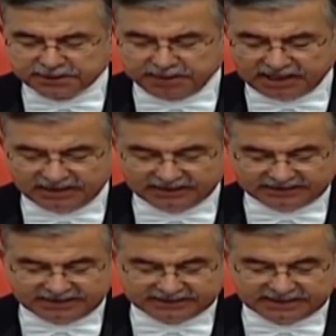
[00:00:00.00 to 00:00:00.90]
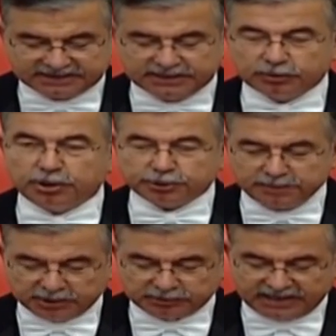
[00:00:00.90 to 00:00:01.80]
Başbakanlık tezkeresini
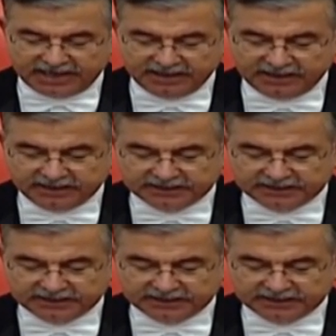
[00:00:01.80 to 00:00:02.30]
görüşmek üzere